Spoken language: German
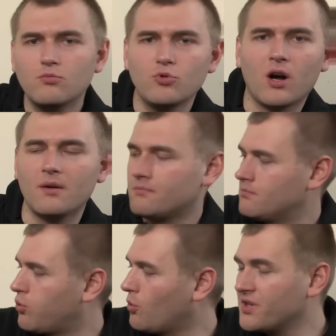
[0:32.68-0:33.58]
ja,
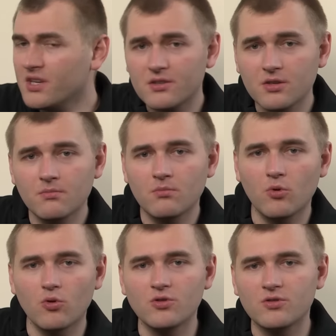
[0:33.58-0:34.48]
probiert
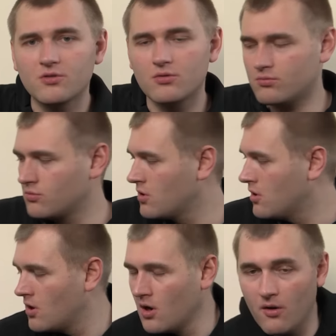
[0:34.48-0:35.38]
und
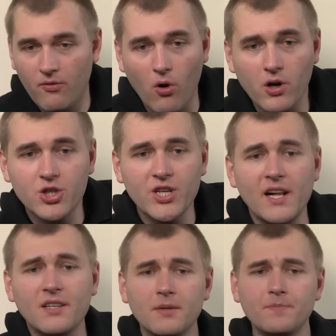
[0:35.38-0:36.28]

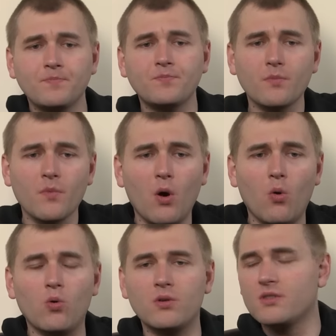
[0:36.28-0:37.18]
vorgestellt.
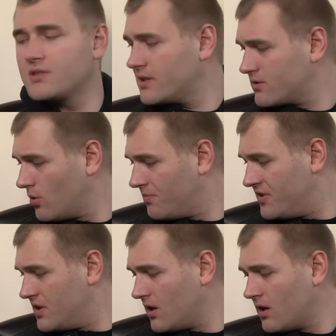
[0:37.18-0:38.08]
Und das kommt
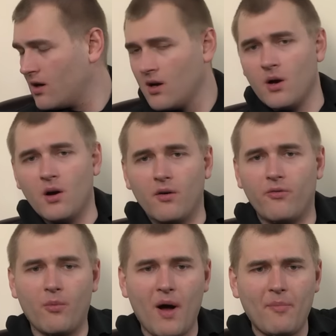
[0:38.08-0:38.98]
wieder
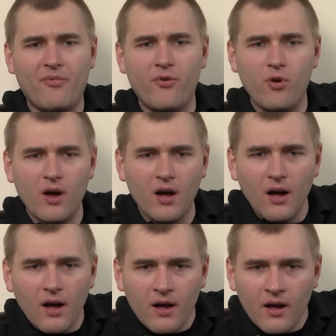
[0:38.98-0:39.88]
vom
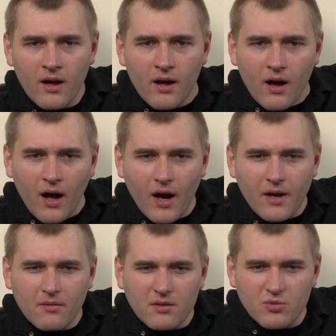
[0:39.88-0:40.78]
Abfüller
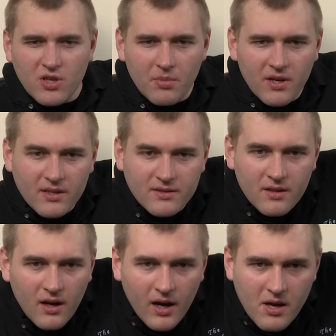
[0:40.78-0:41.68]
Hi, das muss ich
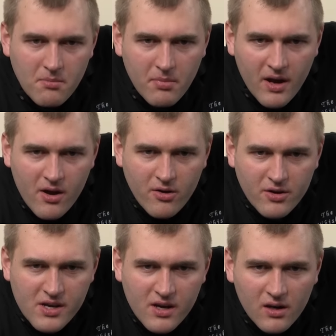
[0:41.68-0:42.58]
ablesen,
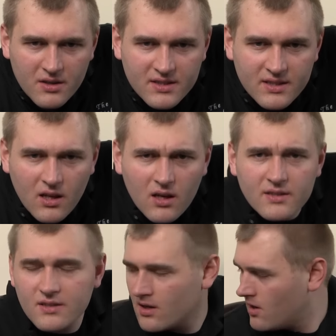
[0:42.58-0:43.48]
Hibernia
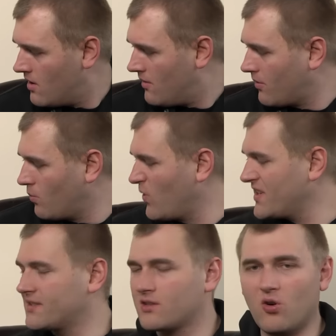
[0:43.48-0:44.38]
Distillers vom
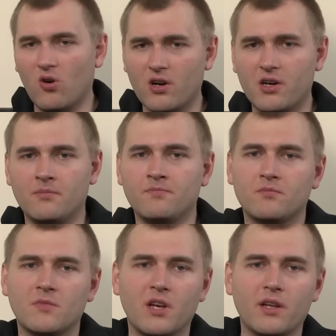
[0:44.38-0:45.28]
West Cork.
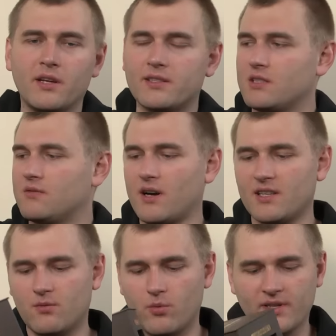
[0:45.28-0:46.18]
Jeder, der jetzt nicht
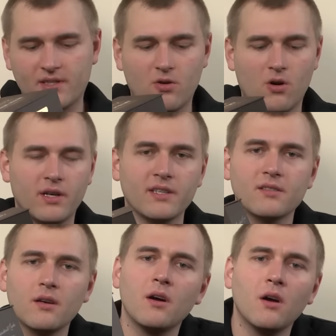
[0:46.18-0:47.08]
weiß, wo West Cork
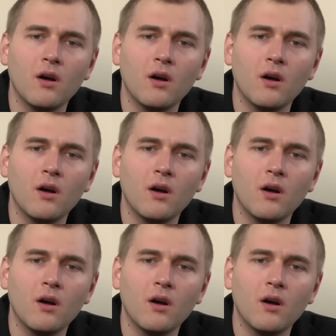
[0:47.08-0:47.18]
ist,